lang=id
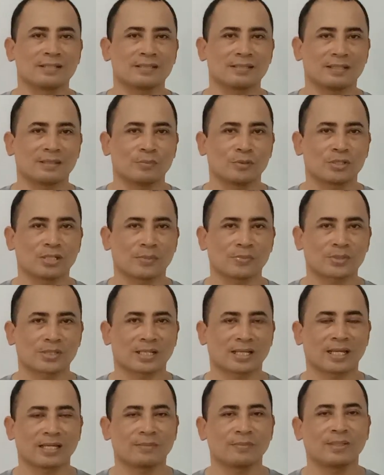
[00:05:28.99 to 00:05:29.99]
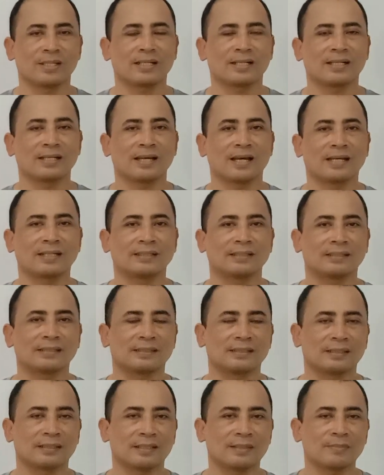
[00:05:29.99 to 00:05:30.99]
1000 subscriber dan
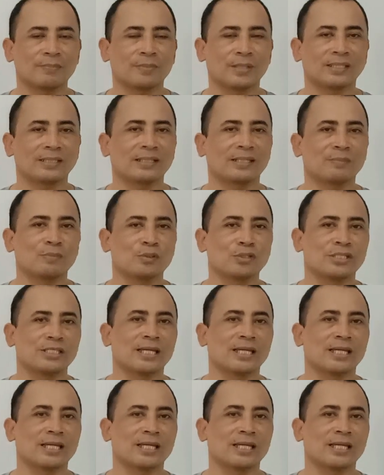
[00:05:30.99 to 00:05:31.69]
4000